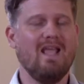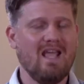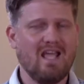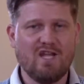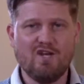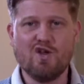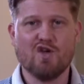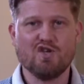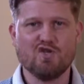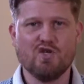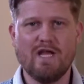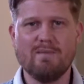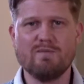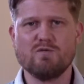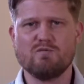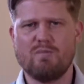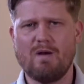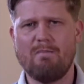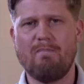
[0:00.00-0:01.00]
E nós
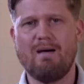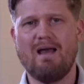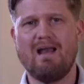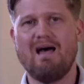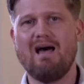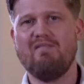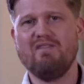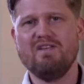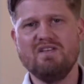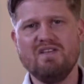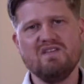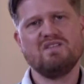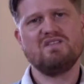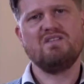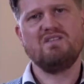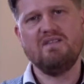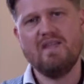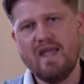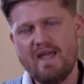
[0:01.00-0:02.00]
olhamos para a palavra e diz:
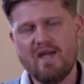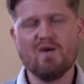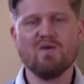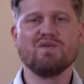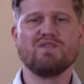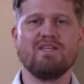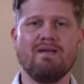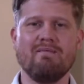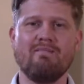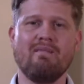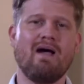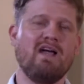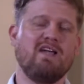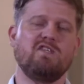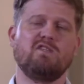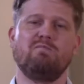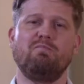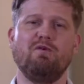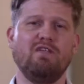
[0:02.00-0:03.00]
Deus é
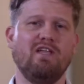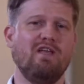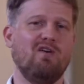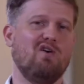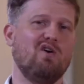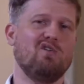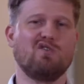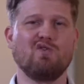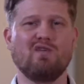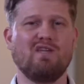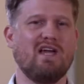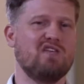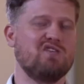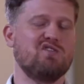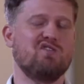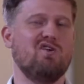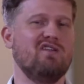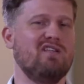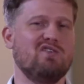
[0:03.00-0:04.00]
mais poderoso que
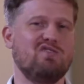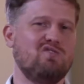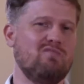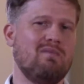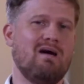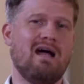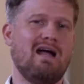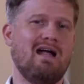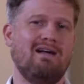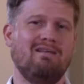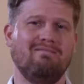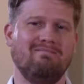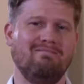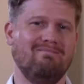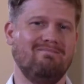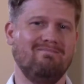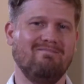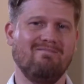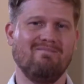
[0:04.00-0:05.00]
as ondas do mar.
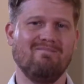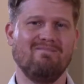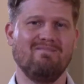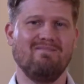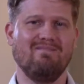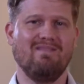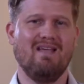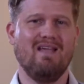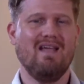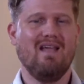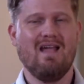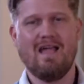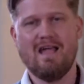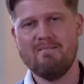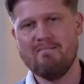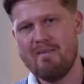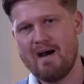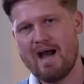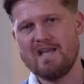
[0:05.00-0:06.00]

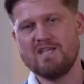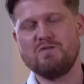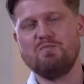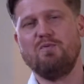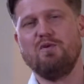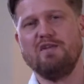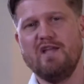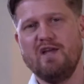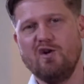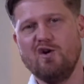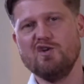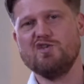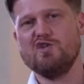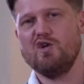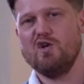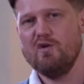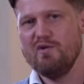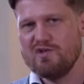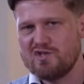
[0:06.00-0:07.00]
É mais
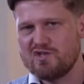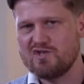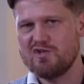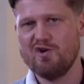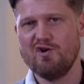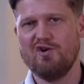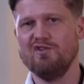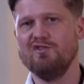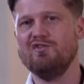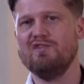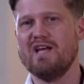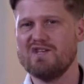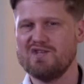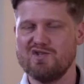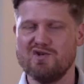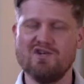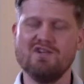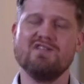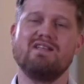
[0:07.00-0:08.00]
poderoso que o estrondo
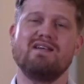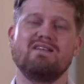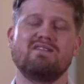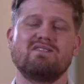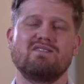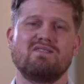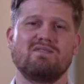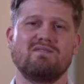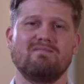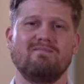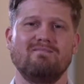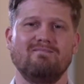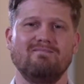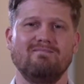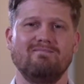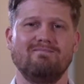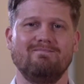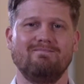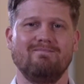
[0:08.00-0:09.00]
das ondas.
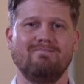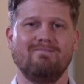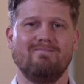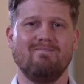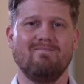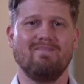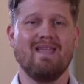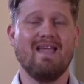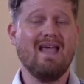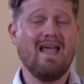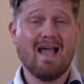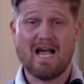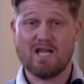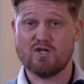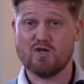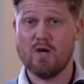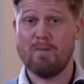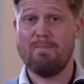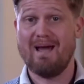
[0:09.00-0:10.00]
A
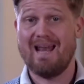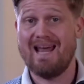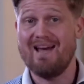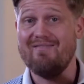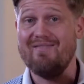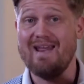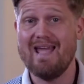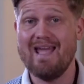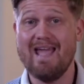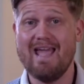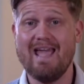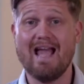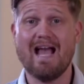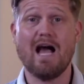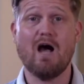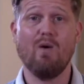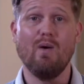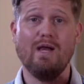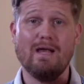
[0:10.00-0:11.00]
sua palavra é
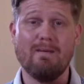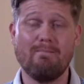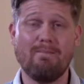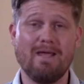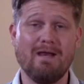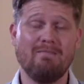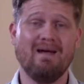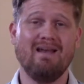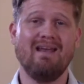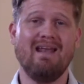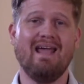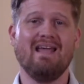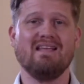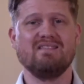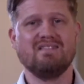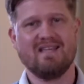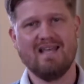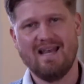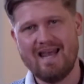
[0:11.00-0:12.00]
real, ela
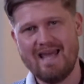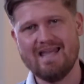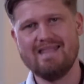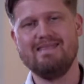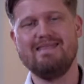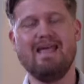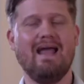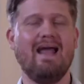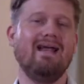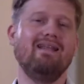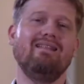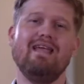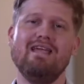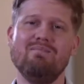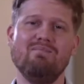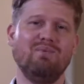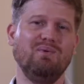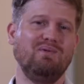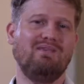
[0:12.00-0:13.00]
permanece, ela é eterna, é
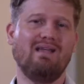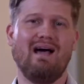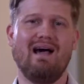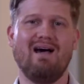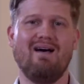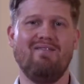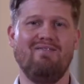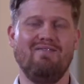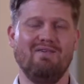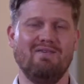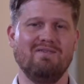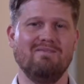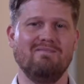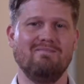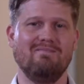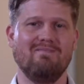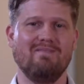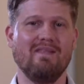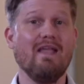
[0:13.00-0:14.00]
imutável,
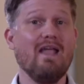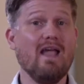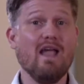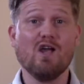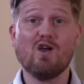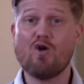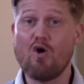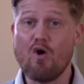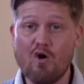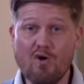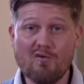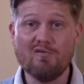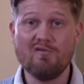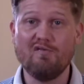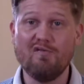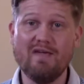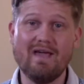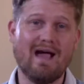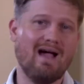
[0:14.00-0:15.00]

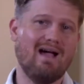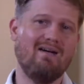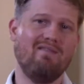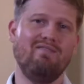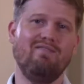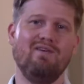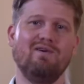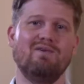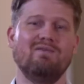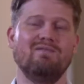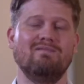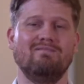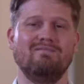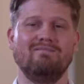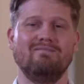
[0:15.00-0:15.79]
confiável.